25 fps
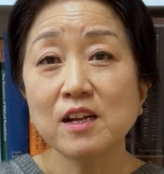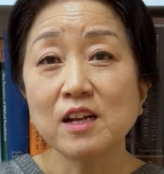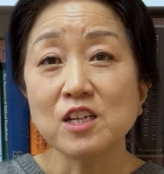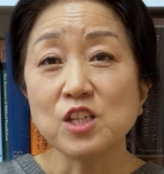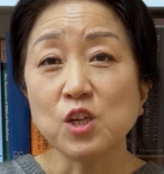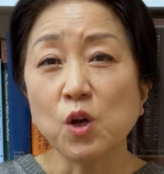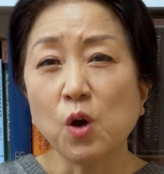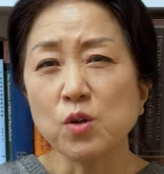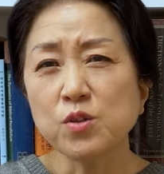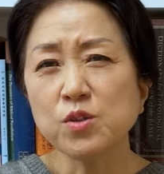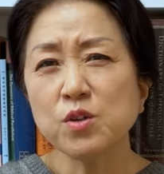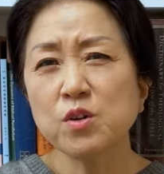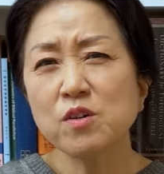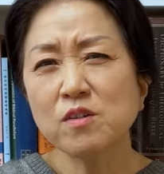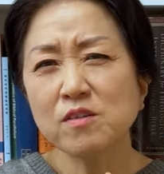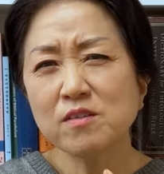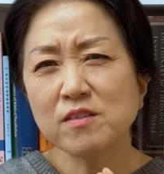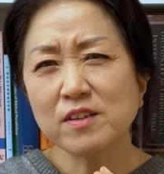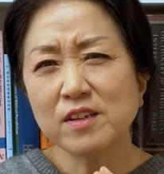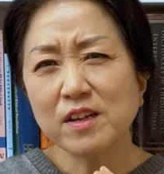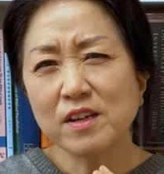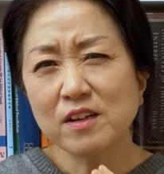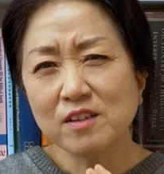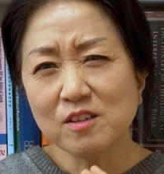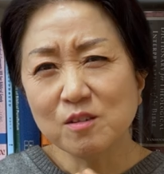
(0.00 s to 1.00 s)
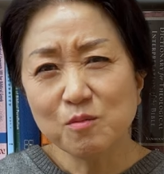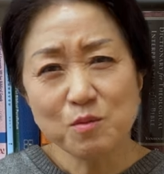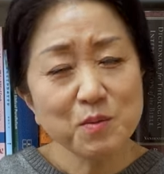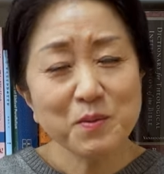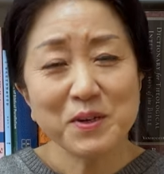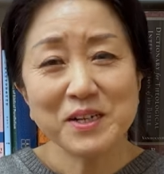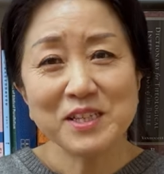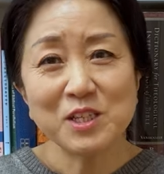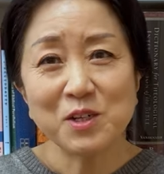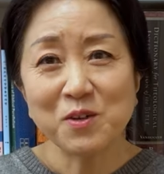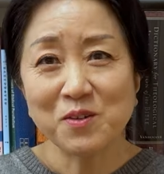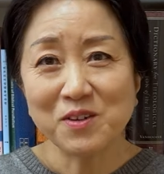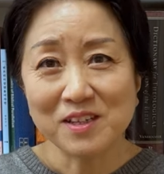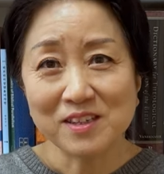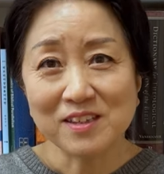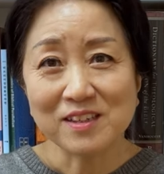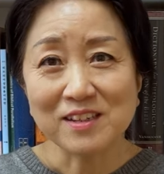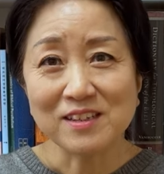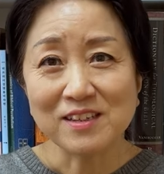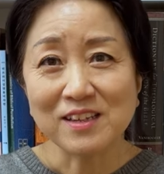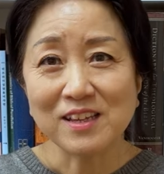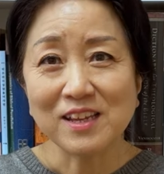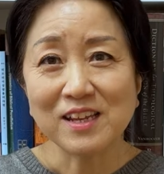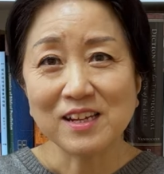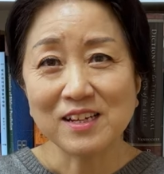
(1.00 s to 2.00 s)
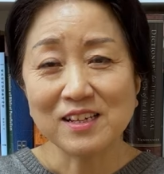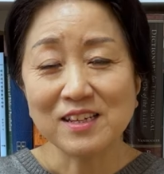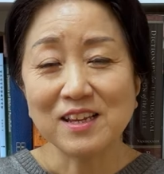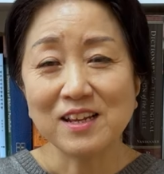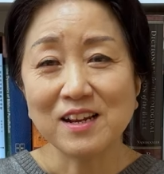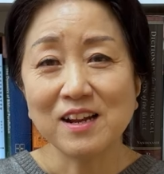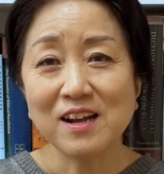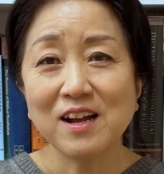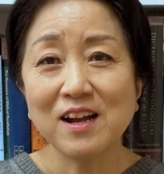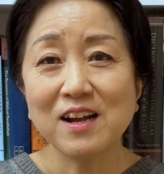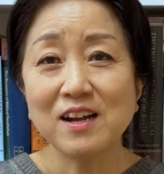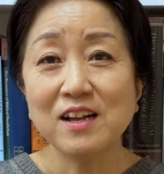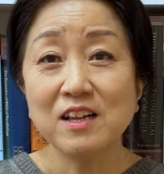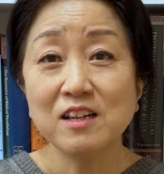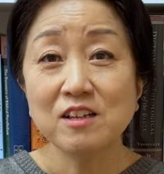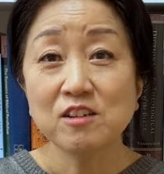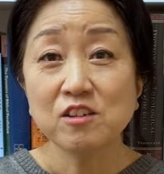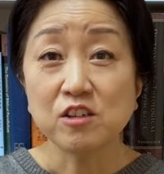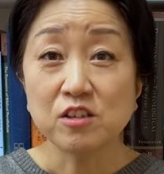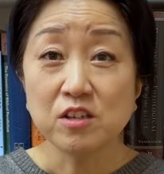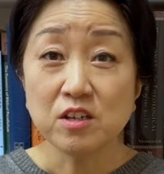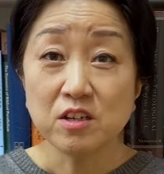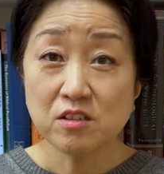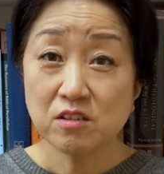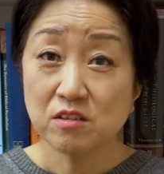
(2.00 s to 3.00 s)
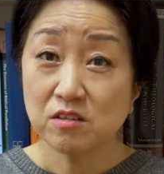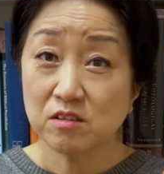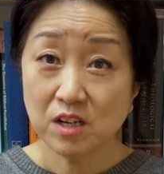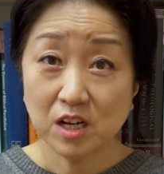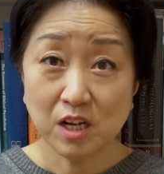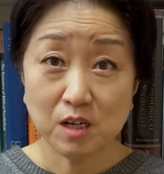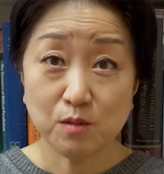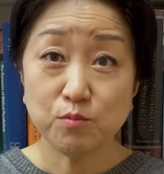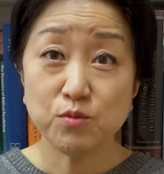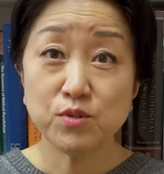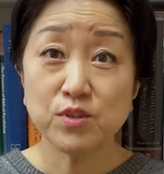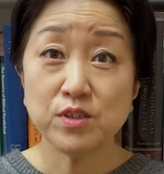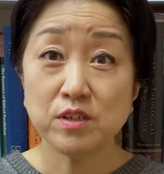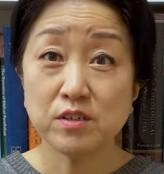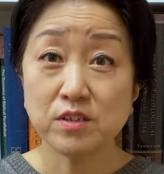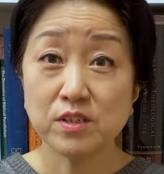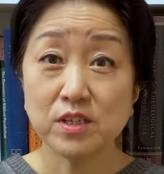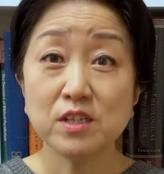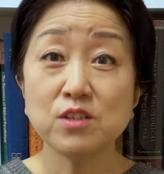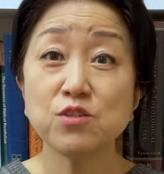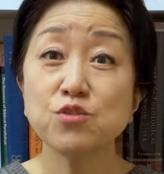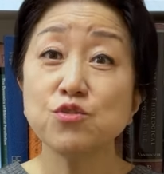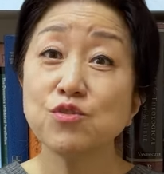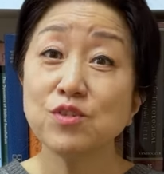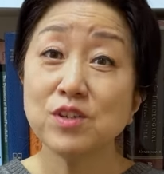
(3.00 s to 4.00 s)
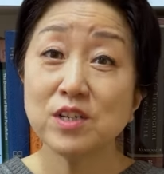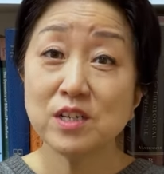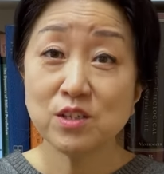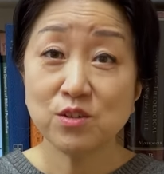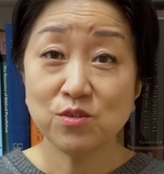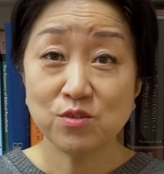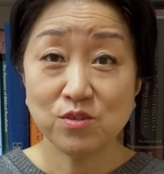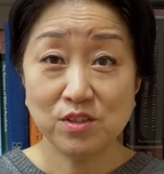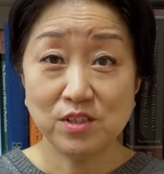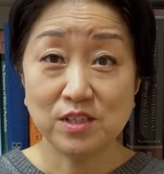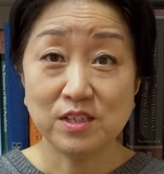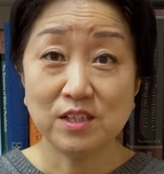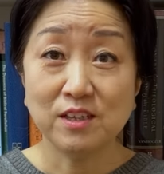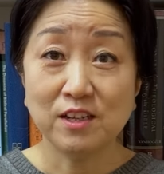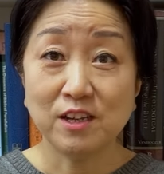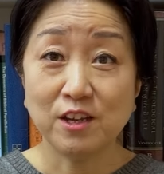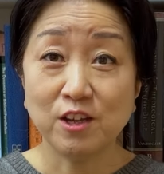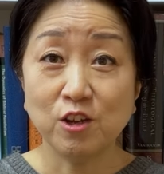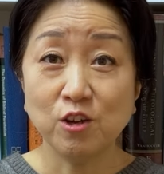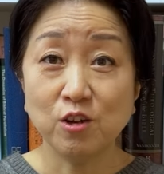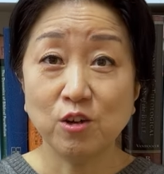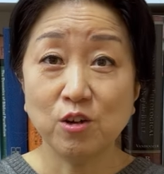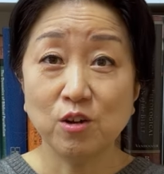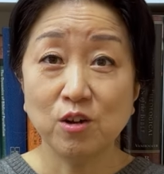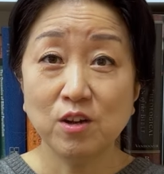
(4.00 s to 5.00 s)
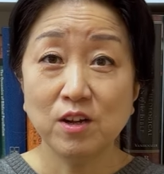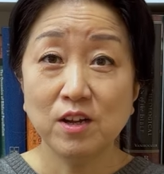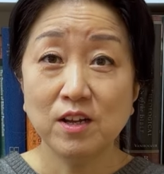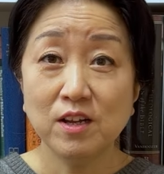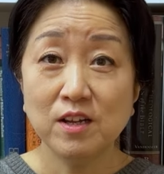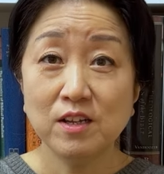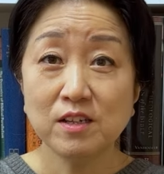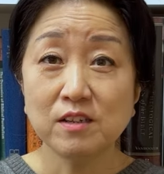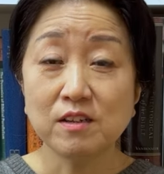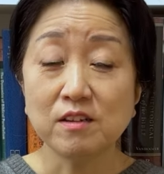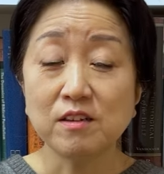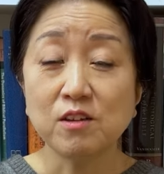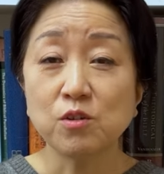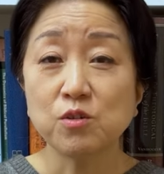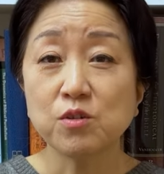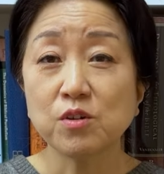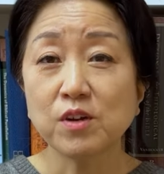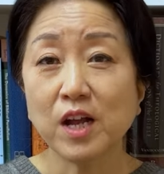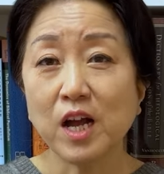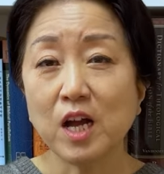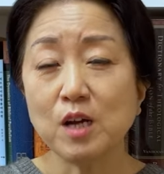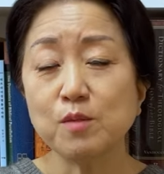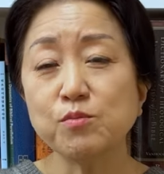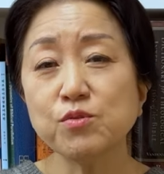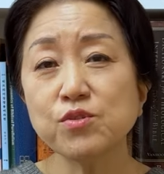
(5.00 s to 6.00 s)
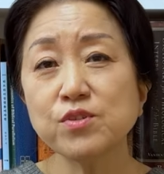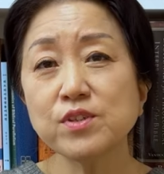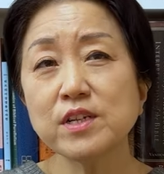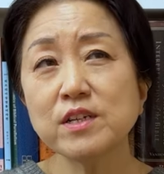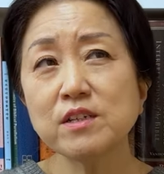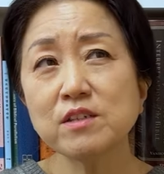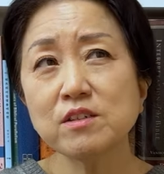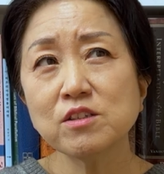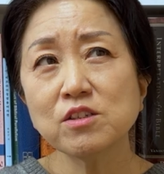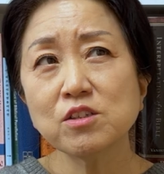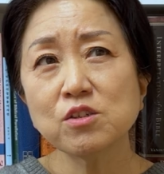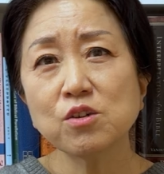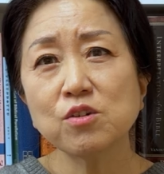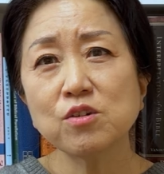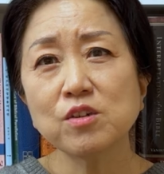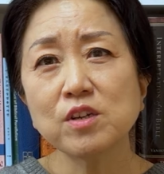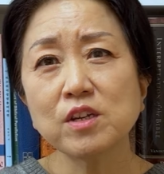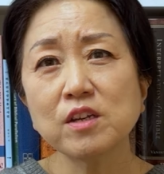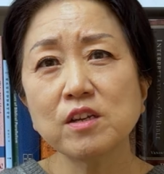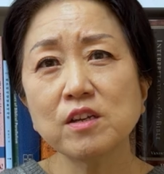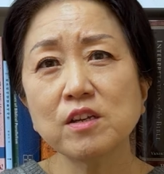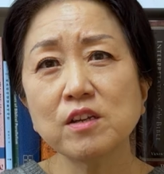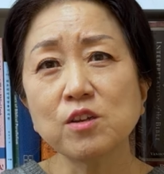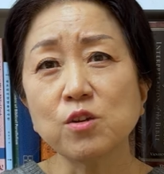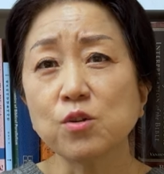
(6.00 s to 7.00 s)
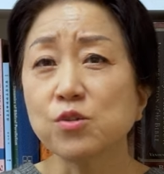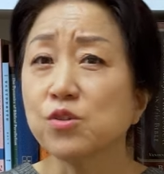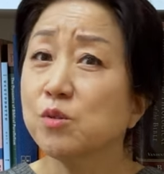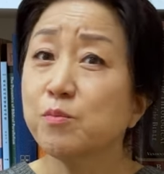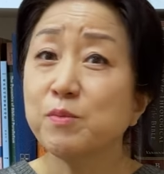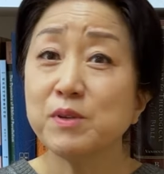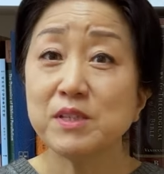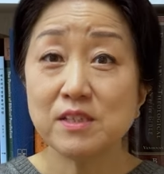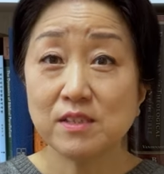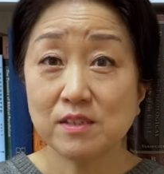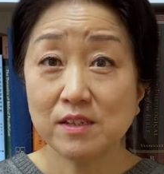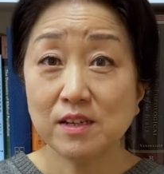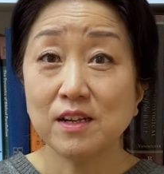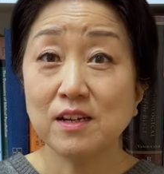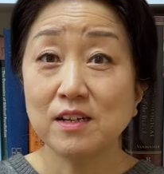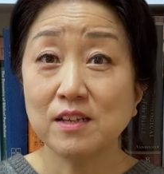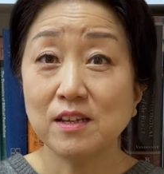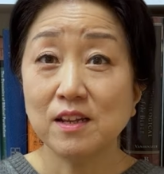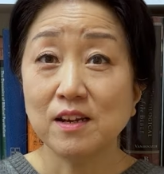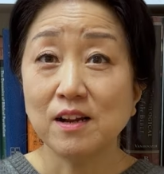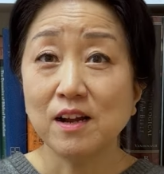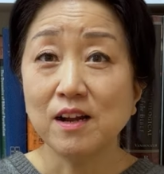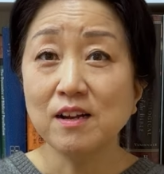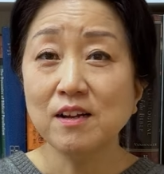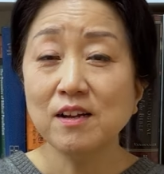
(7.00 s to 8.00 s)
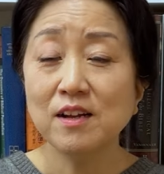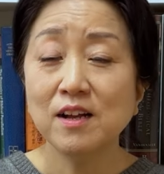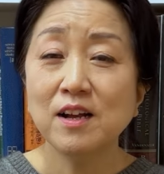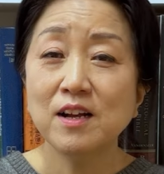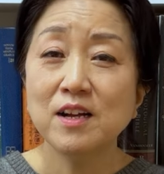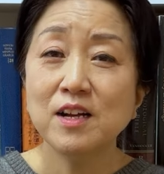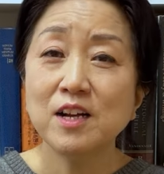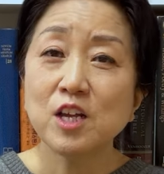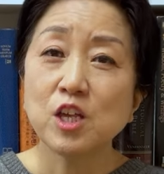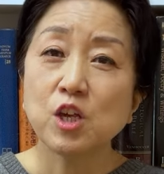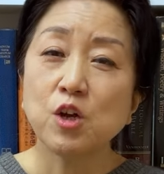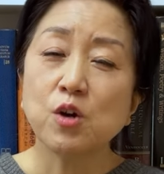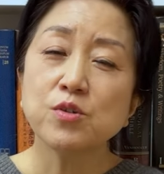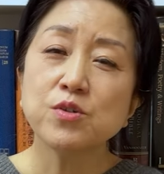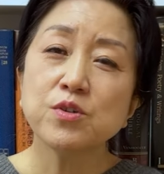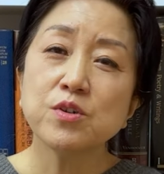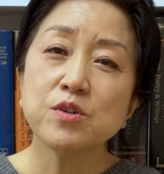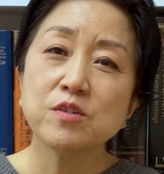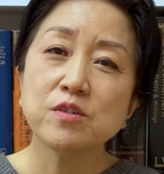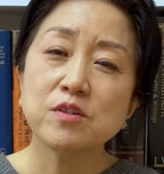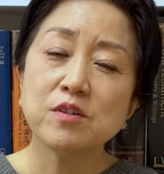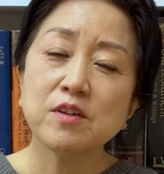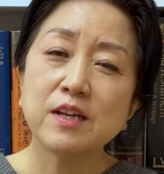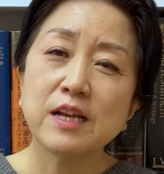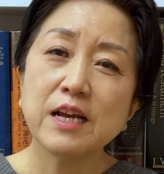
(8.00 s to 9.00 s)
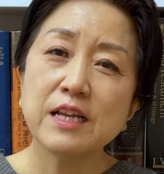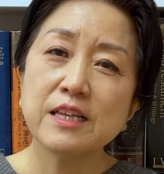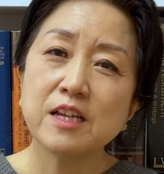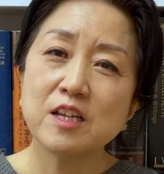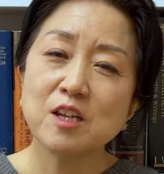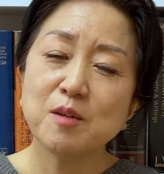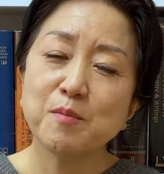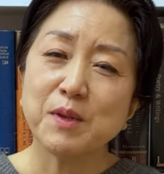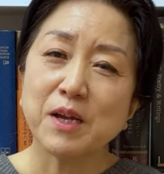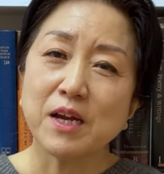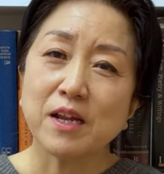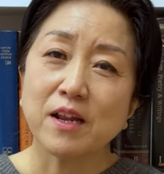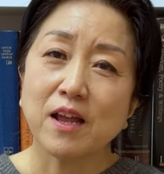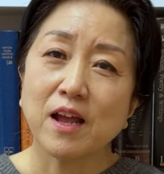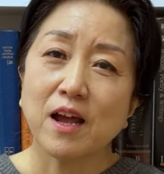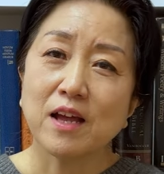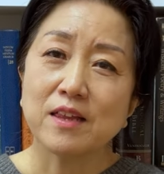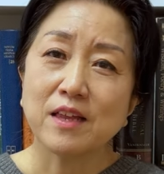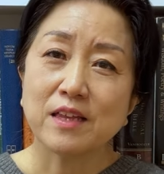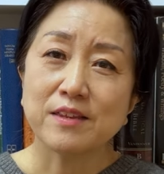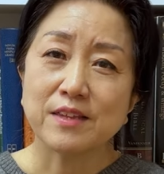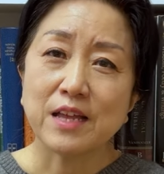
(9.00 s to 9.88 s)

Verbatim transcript: 여성들의 의미만 들어갔다는 게 아니라 그 당시는 가부장제 한중간이었잖아요. 근데 어떤 가부장적인 여성 배치가 아니라 여성들이 하나님 나라,